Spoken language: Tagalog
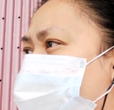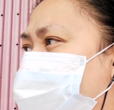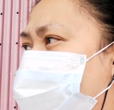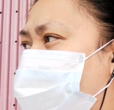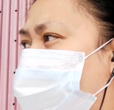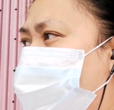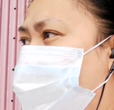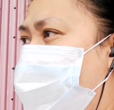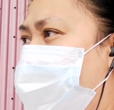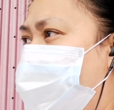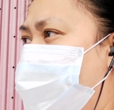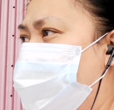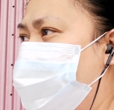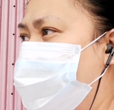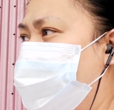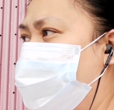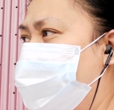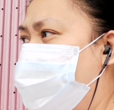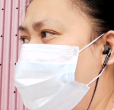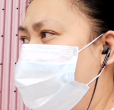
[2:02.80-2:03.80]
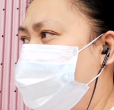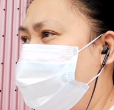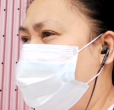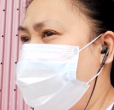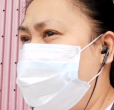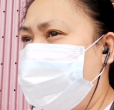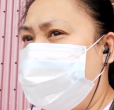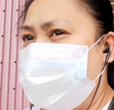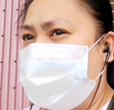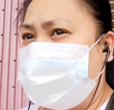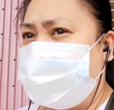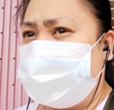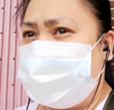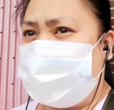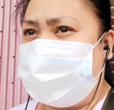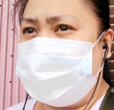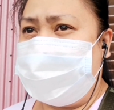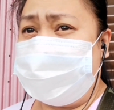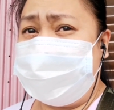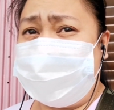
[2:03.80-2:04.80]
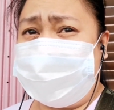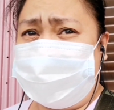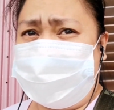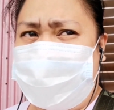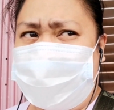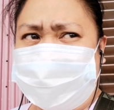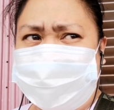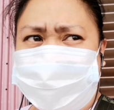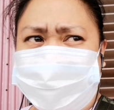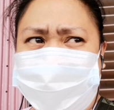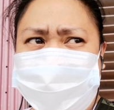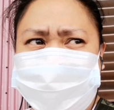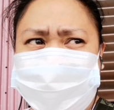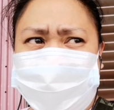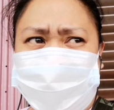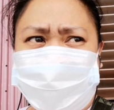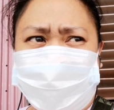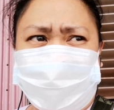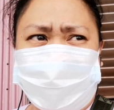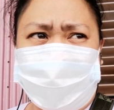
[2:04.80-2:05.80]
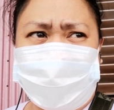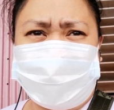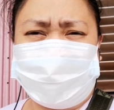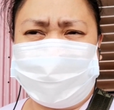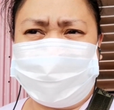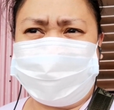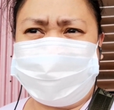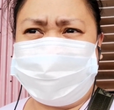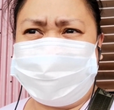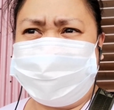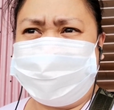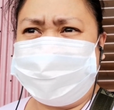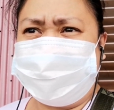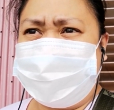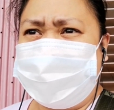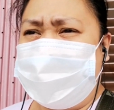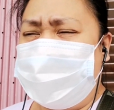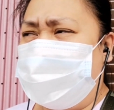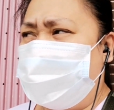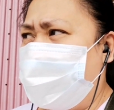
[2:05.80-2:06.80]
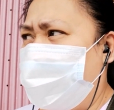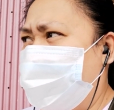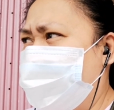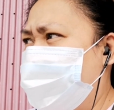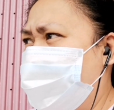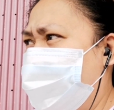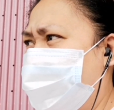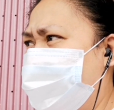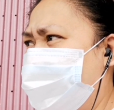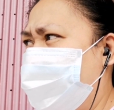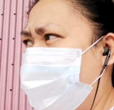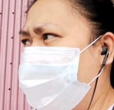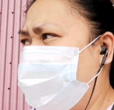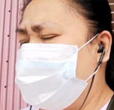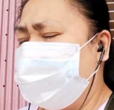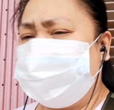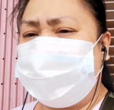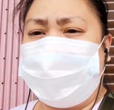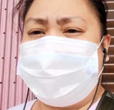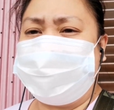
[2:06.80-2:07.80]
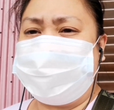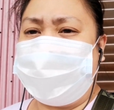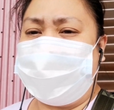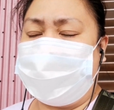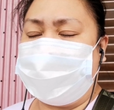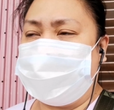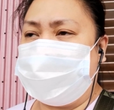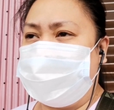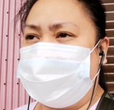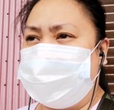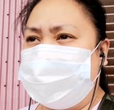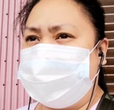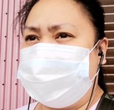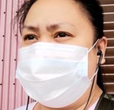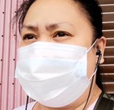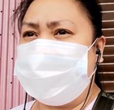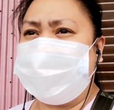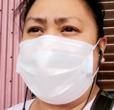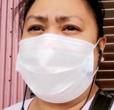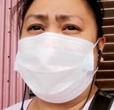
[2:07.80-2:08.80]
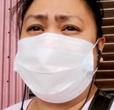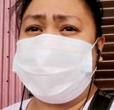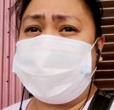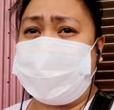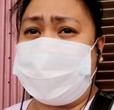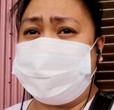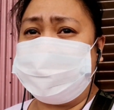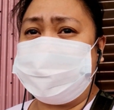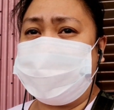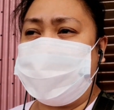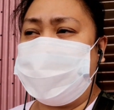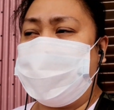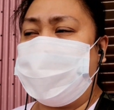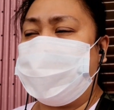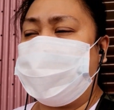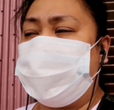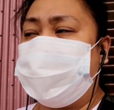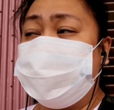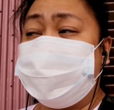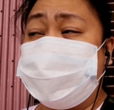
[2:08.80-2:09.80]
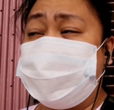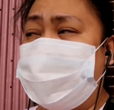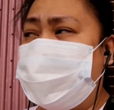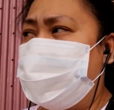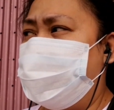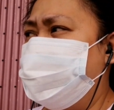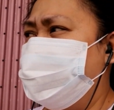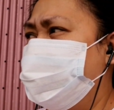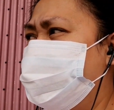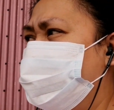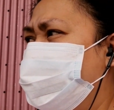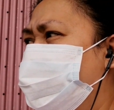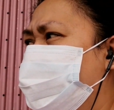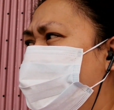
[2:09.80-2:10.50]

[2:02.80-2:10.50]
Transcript: So medyo natatagalan. Dito na ako dumaan sa likuran para dire-diretso po ang biyahe. Hindi na ako nag-MTR or train.